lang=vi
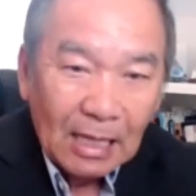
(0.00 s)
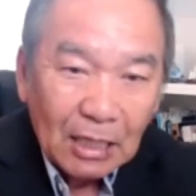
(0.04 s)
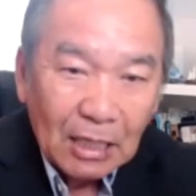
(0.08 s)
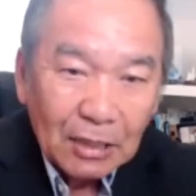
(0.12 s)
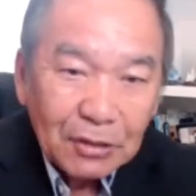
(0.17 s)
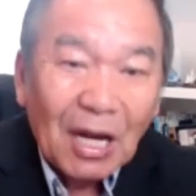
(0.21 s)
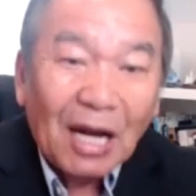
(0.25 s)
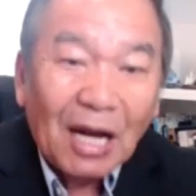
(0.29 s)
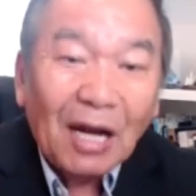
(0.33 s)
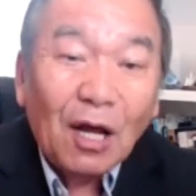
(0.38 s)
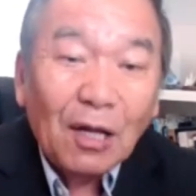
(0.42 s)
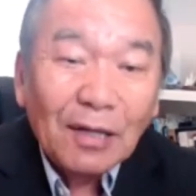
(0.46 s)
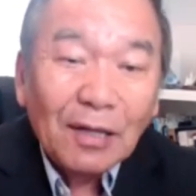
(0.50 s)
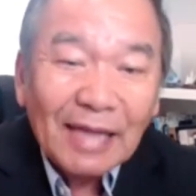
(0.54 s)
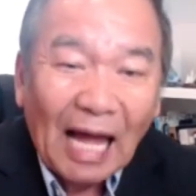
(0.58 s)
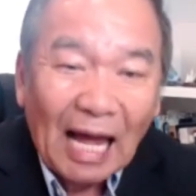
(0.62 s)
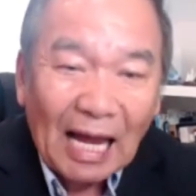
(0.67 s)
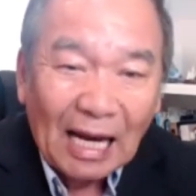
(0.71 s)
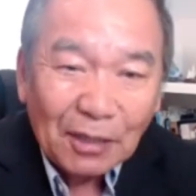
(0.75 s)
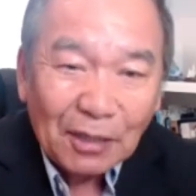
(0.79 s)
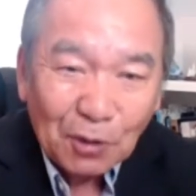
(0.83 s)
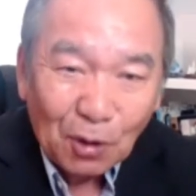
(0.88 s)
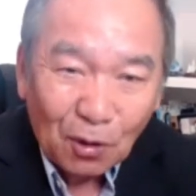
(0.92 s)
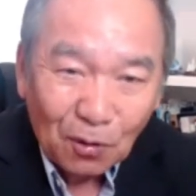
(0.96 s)
？cho nó
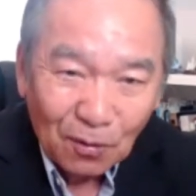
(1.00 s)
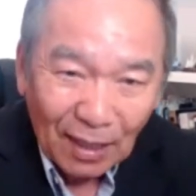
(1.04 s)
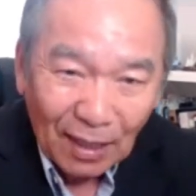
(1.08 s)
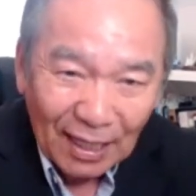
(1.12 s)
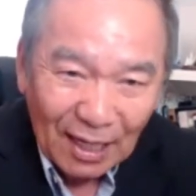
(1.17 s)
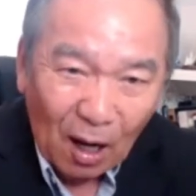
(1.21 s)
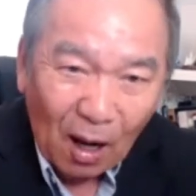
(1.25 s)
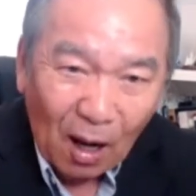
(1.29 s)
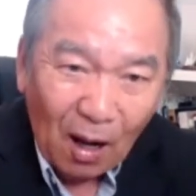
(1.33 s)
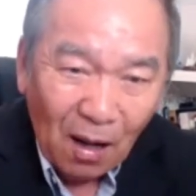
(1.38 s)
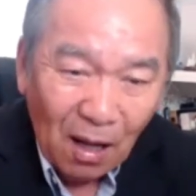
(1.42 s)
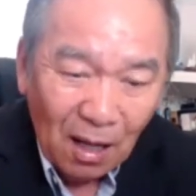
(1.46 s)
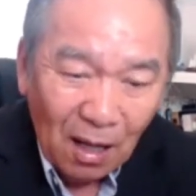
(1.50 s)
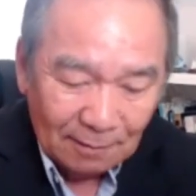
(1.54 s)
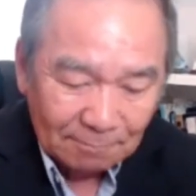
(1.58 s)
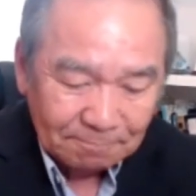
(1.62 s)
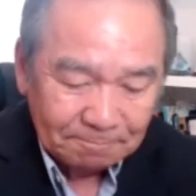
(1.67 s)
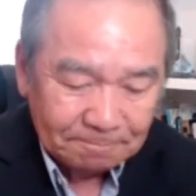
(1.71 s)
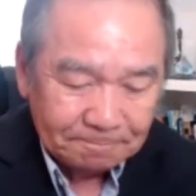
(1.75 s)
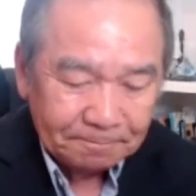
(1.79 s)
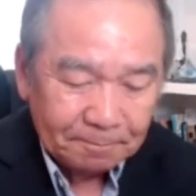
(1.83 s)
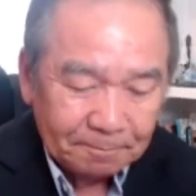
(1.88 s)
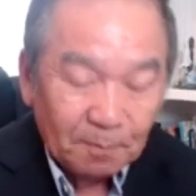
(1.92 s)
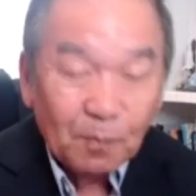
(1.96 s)
thả cho ngay o
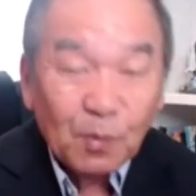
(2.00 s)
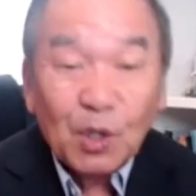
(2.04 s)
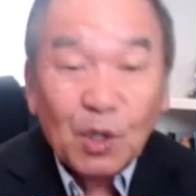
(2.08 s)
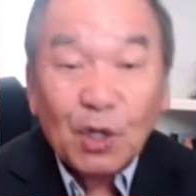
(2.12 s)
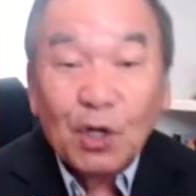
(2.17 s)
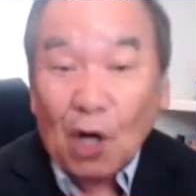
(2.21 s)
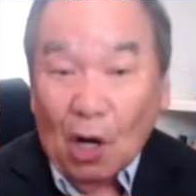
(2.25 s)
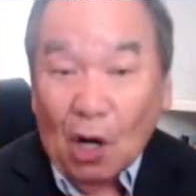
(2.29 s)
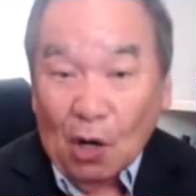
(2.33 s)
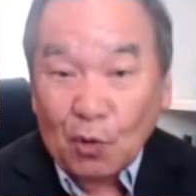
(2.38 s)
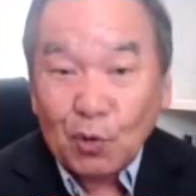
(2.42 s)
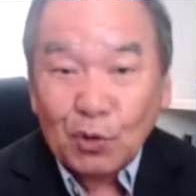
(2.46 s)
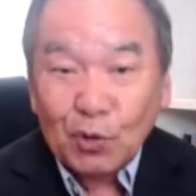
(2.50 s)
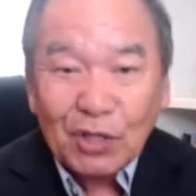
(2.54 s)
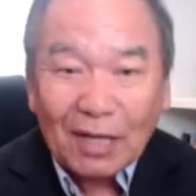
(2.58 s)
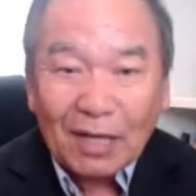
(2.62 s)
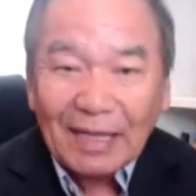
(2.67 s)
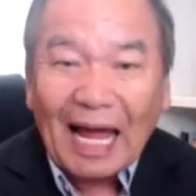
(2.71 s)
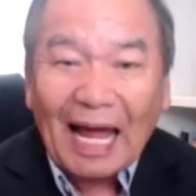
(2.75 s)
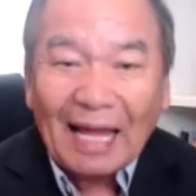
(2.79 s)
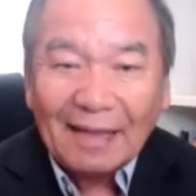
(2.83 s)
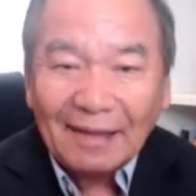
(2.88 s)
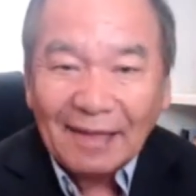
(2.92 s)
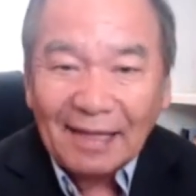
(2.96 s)
có cũng sao
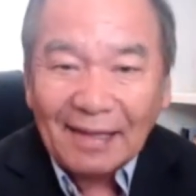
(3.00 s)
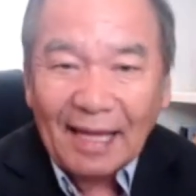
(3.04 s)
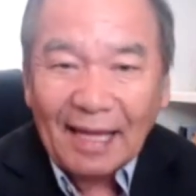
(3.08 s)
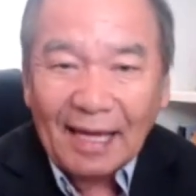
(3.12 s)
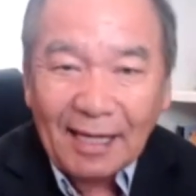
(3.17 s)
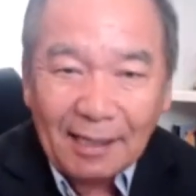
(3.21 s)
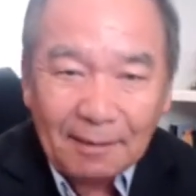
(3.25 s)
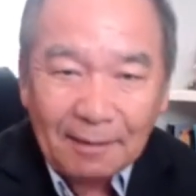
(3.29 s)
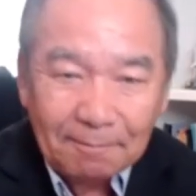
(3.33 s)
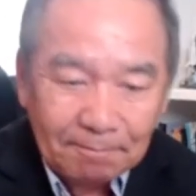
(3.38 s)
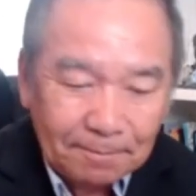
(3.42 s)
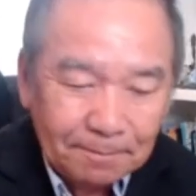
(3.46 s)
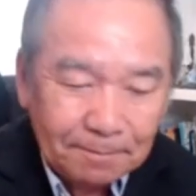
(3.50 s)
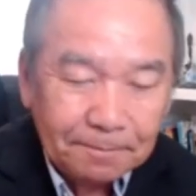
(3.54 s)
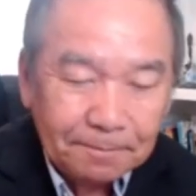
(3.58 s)
thả đến đấy